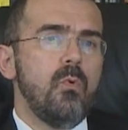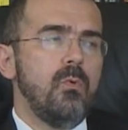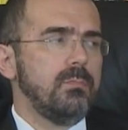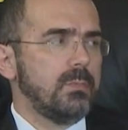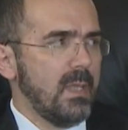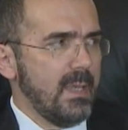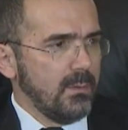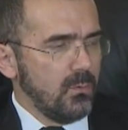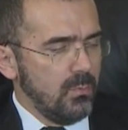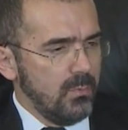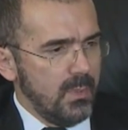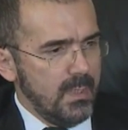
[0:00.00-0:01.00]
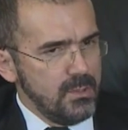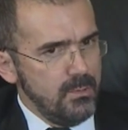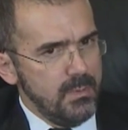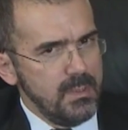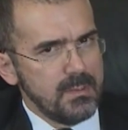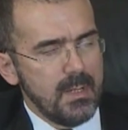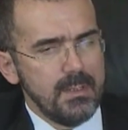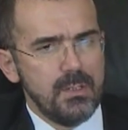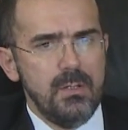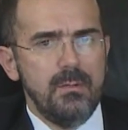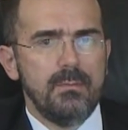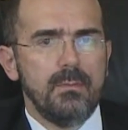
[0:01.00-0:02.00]
contrato
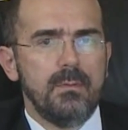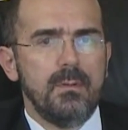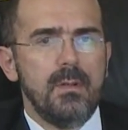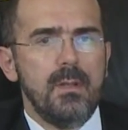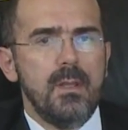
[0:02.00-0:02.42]
administrativo